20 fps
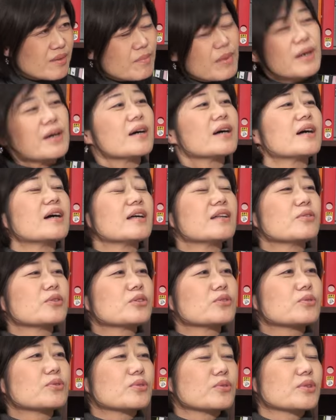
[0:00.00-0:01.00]
今お
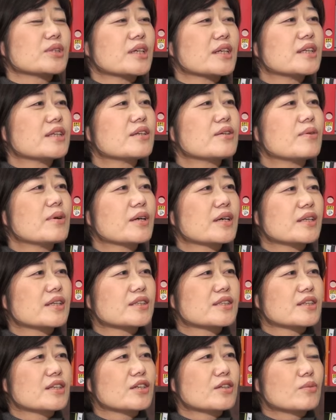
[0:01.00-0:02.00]
仕事をされてるわけ
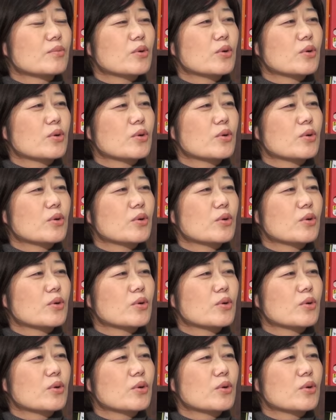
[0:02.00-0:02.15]
ですけれど